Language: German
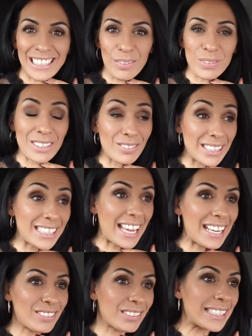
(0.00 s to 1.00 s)
ich glaube, das wird hier
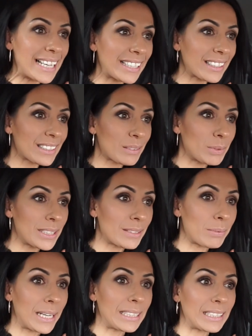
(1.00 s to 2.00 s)
echt was Längeres mit
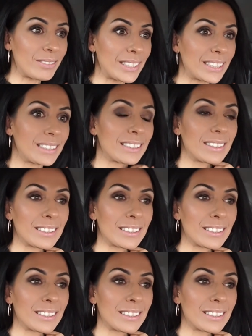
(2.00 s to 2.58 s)
diesem LKW.